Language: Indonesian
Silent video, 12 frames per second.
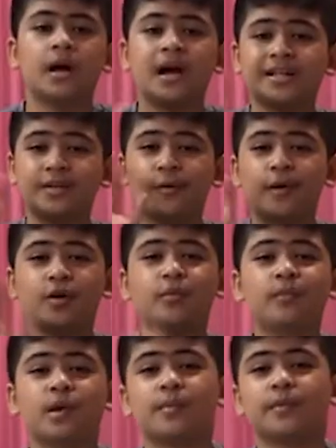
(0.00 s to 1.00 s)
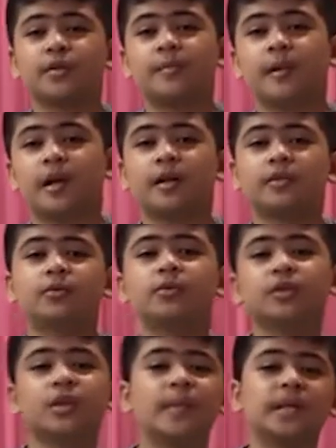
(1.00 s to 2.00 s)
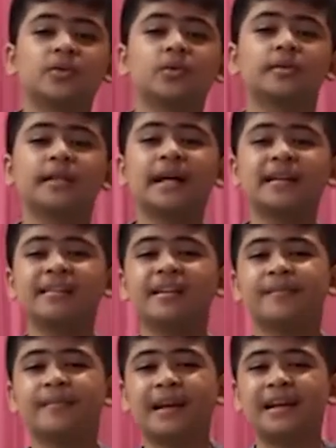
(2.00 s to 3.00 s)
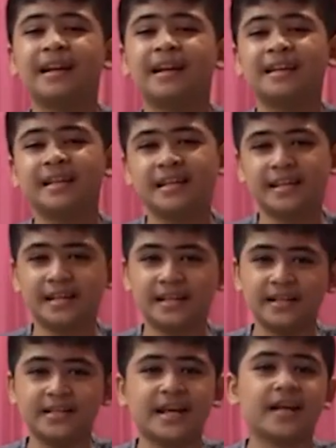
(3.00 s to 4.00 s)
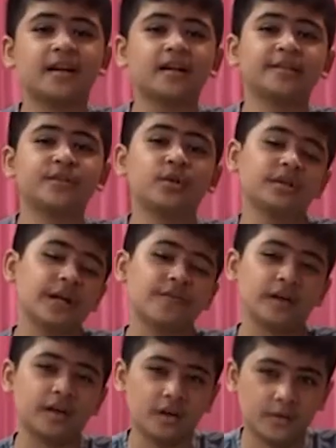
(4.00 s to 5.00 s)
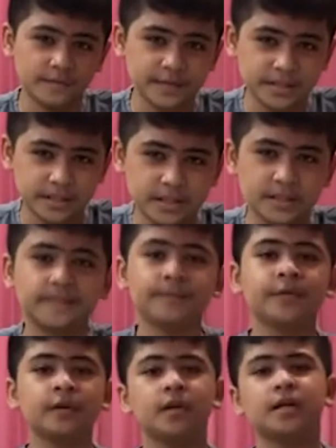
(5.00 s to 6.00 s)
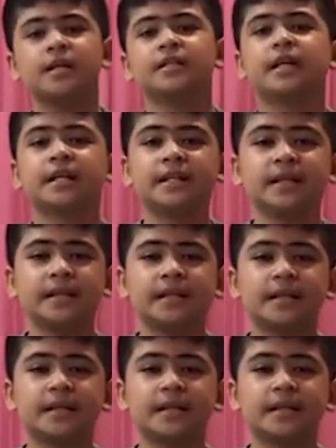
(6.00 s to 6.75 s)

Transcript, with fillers: Assalamualaikum warahmatullahi wabarakatuh Teman Sultan Kembali lagi di channel Sultan Fadil Official Jadi